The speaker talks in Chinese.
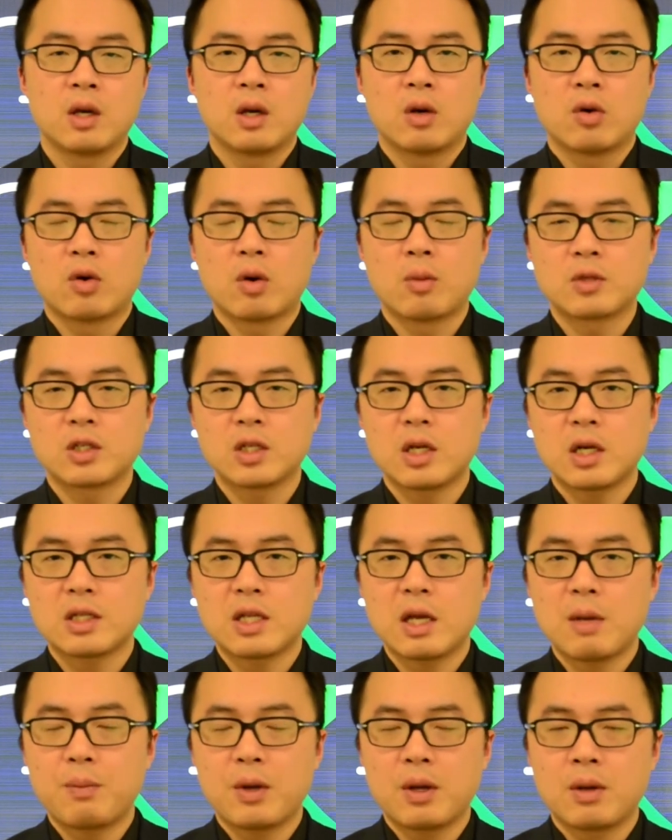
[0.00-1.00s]
我们知道，
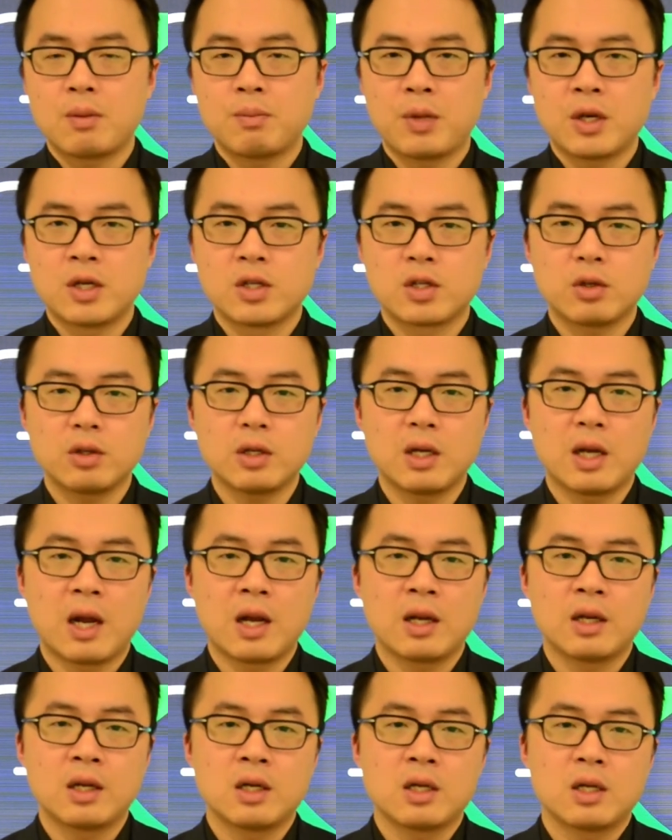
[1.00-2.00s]
在本本周以
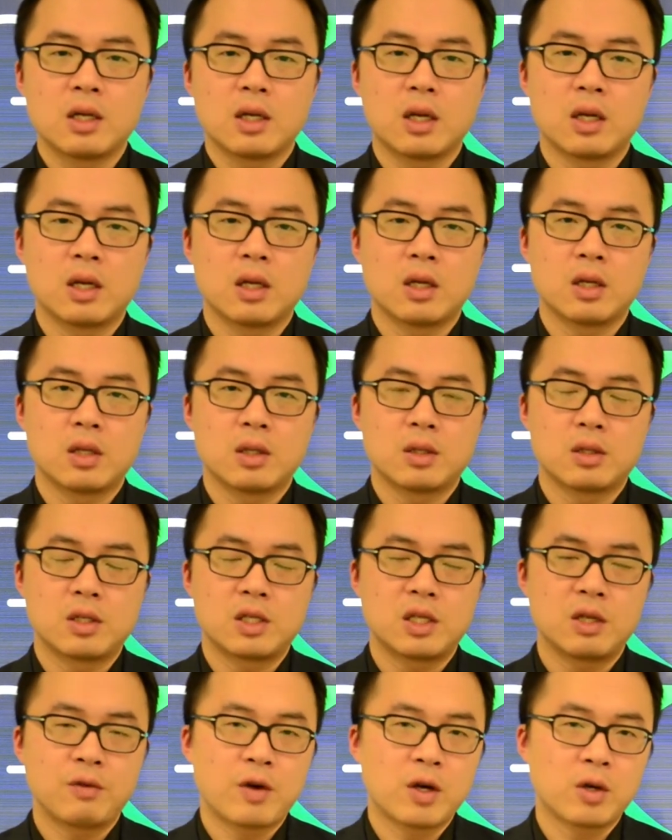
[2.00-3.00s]
来呢，呃，
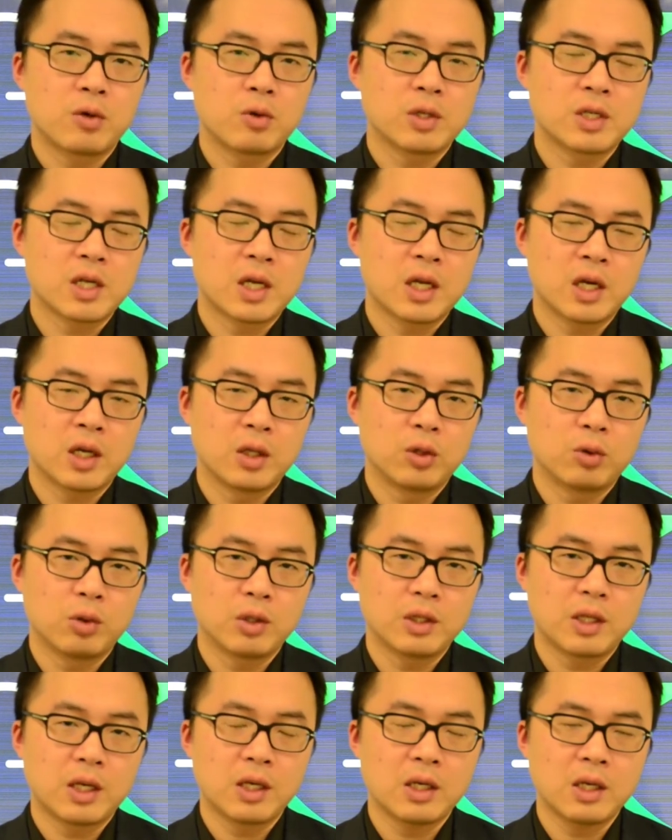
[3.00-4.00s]
西方国家的很
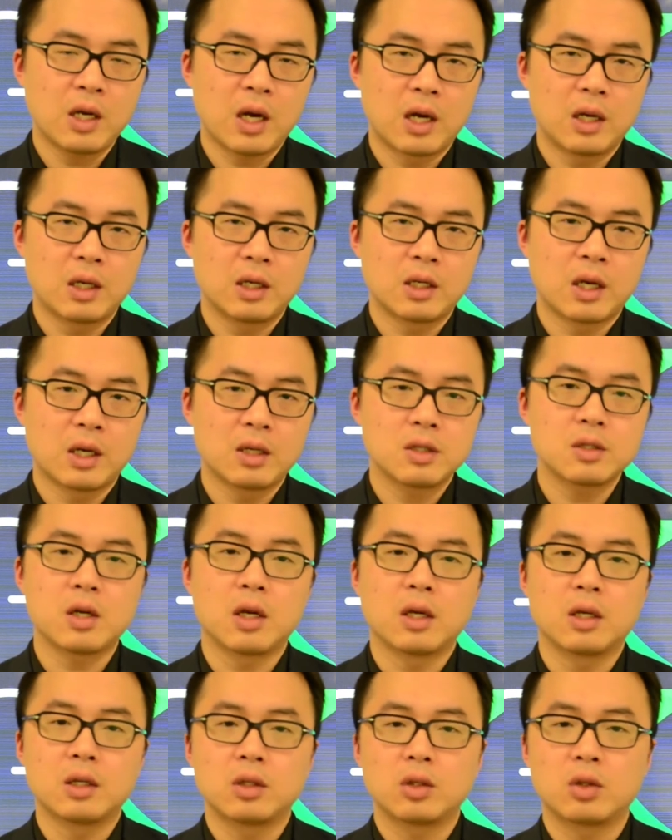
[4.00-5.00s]
多银行行
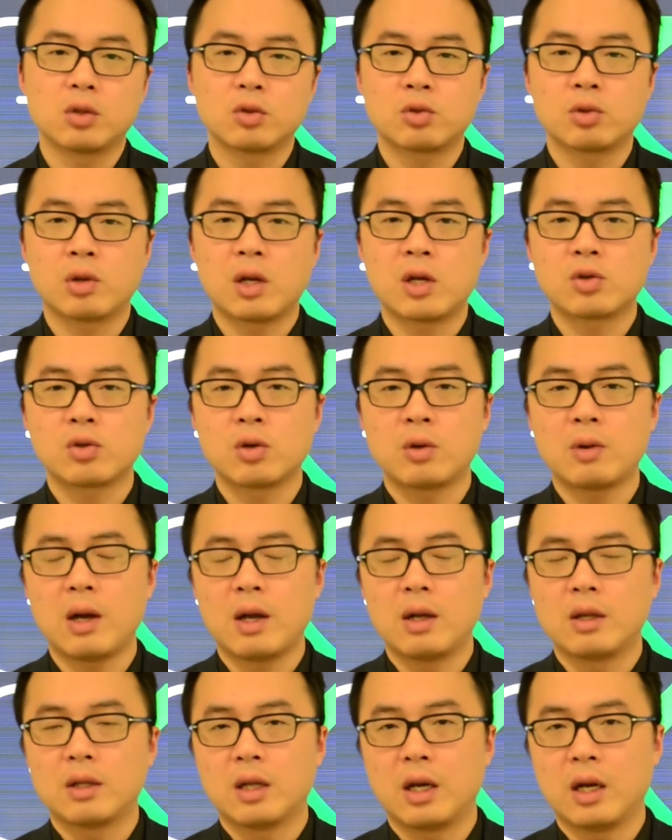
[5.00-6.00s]
长都出来说话
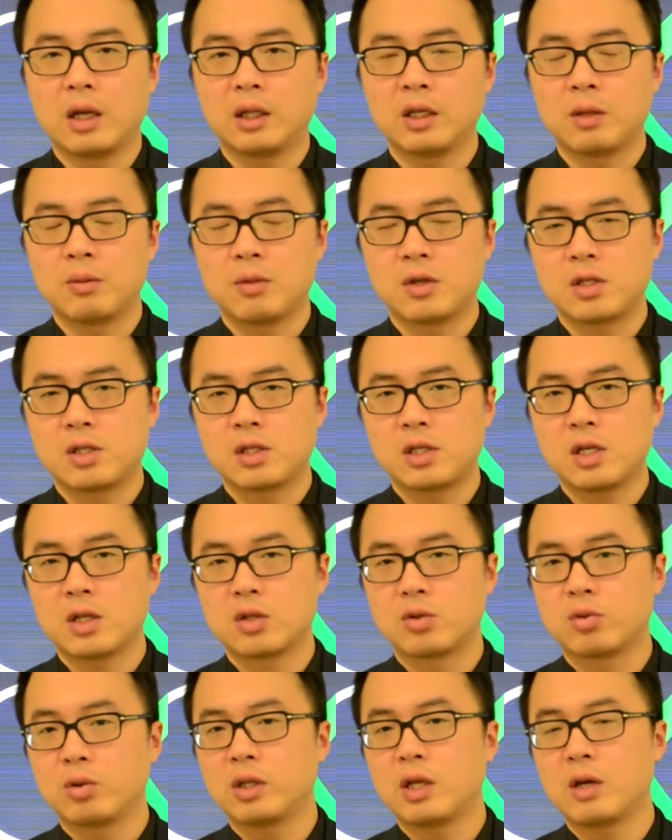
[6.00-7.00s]
啊，特别是
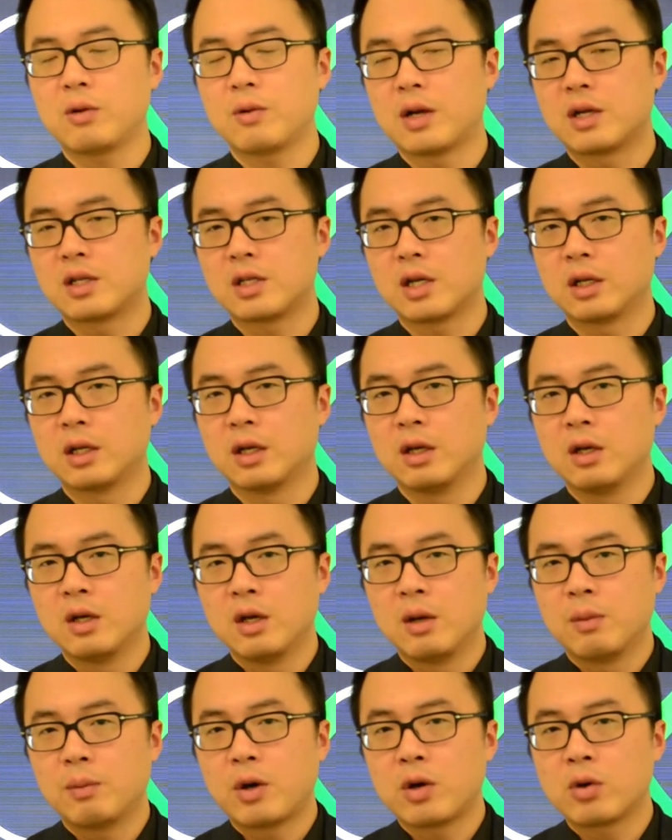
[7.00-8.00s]
像昨天晚上呢，
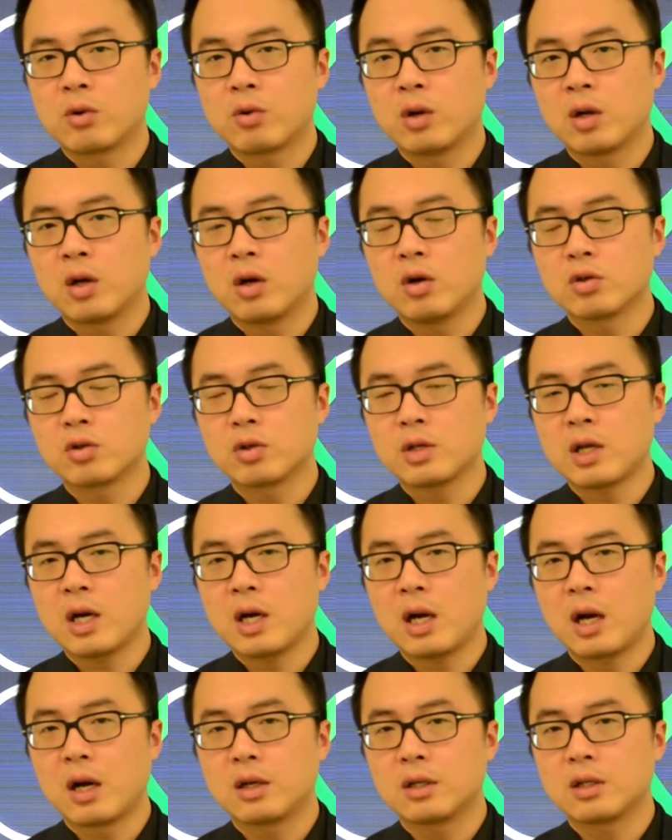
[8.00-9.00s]
包括了欧洲
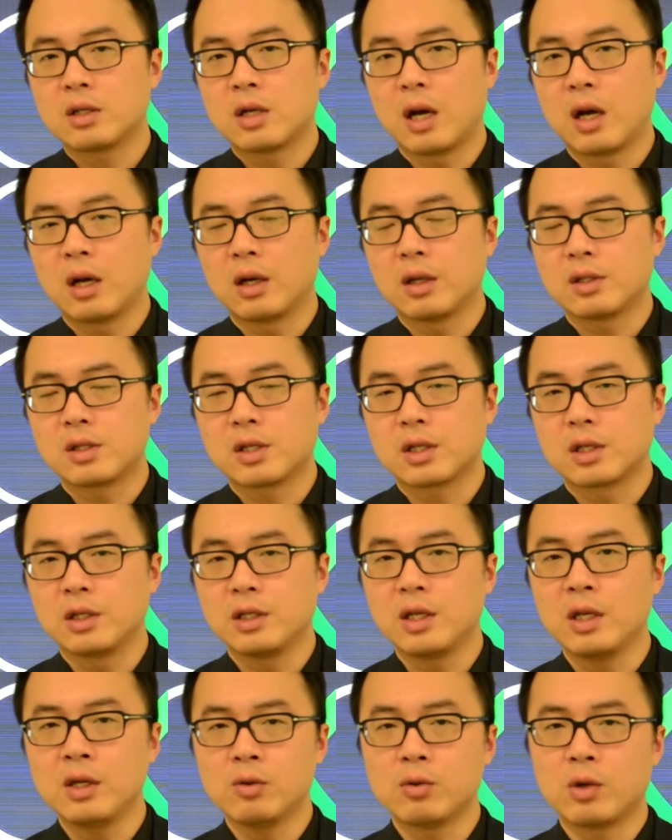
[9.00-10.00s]
央行啊、这个
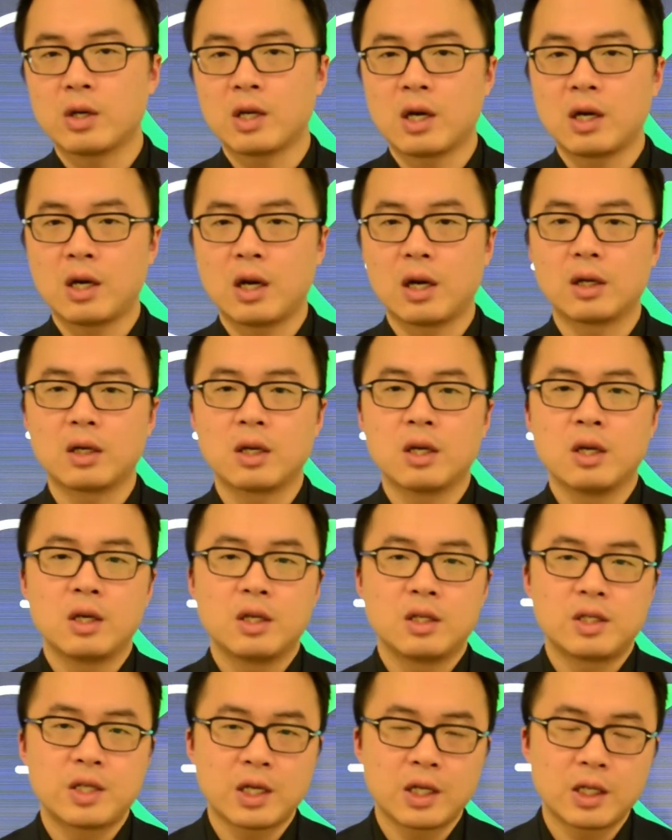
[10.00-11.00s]
英国央行、
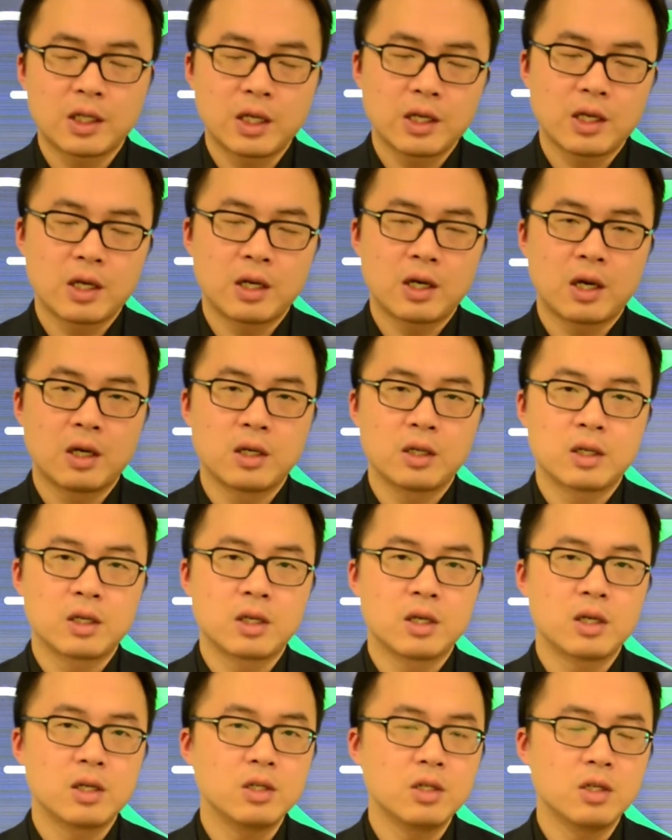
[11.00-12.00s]
加拿大央行
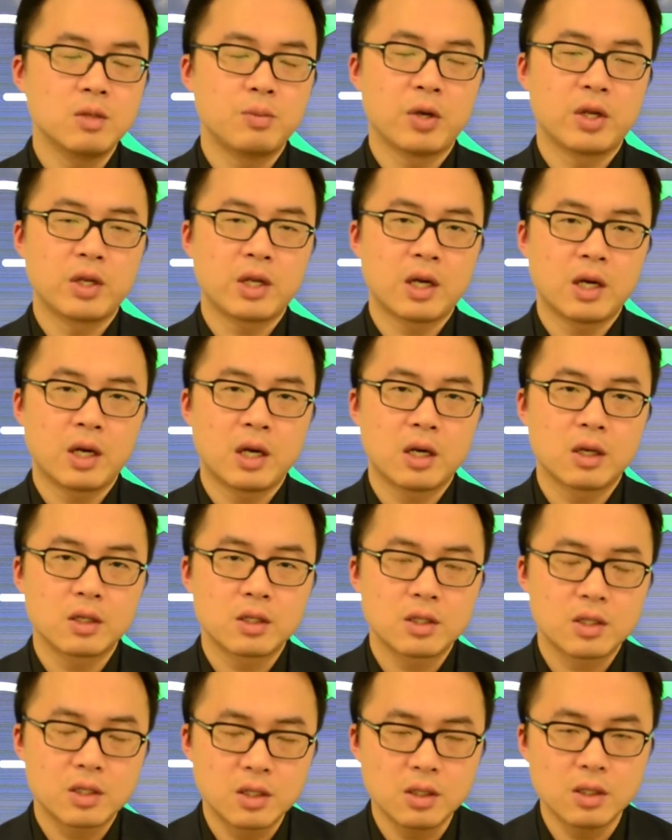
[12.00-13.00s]
和日本央行
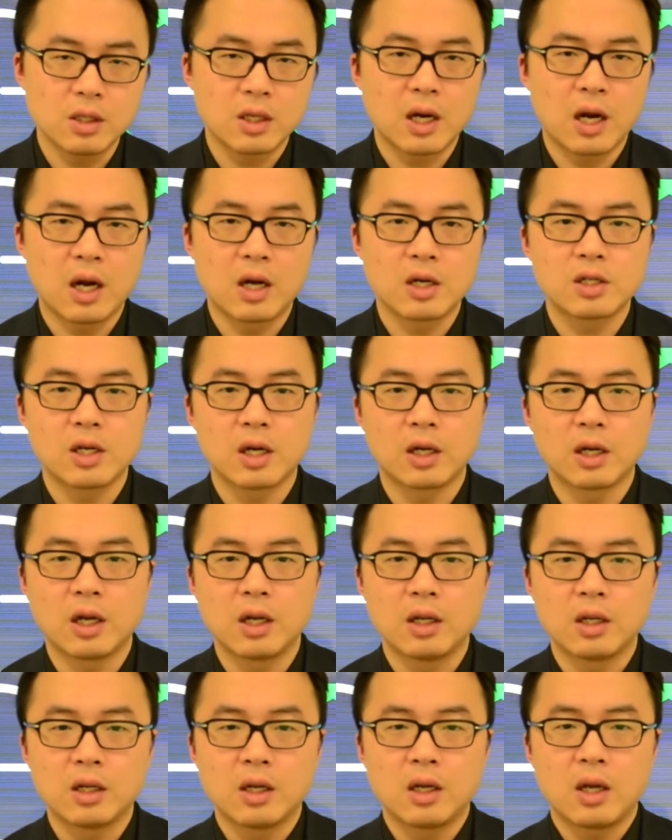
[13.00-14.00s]
四个行长
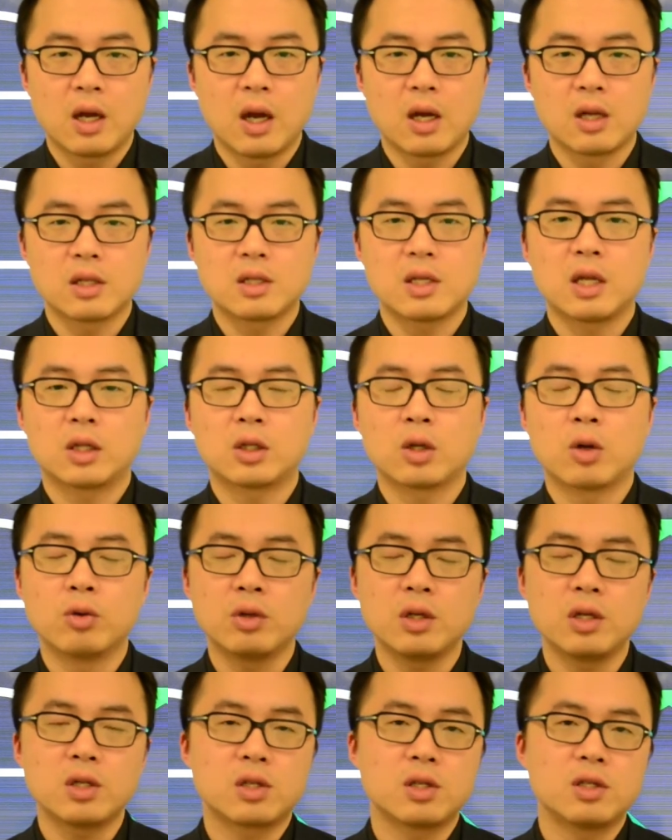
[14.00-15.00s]
呢，啊，在
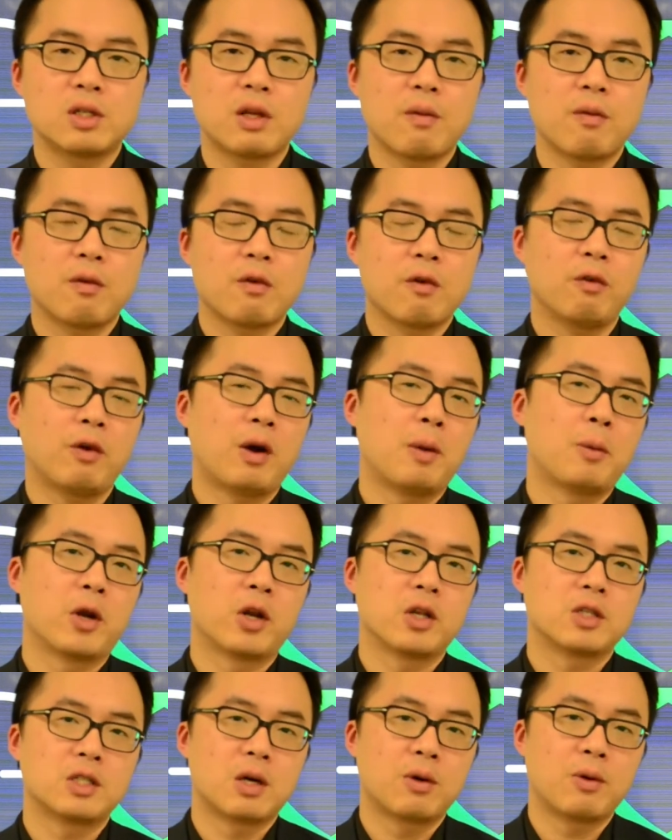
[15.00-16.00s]
同一时间发
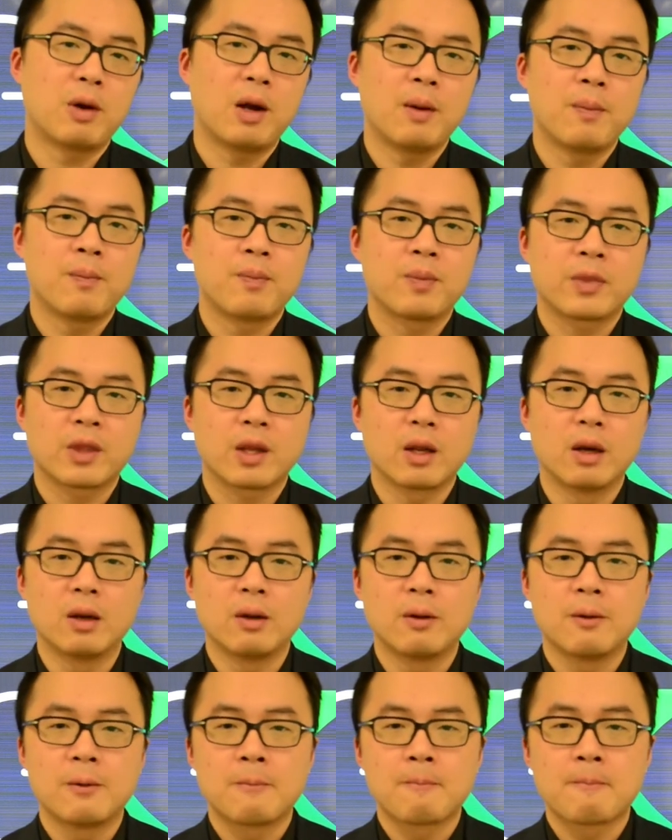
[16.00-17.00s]
表了讲话啊。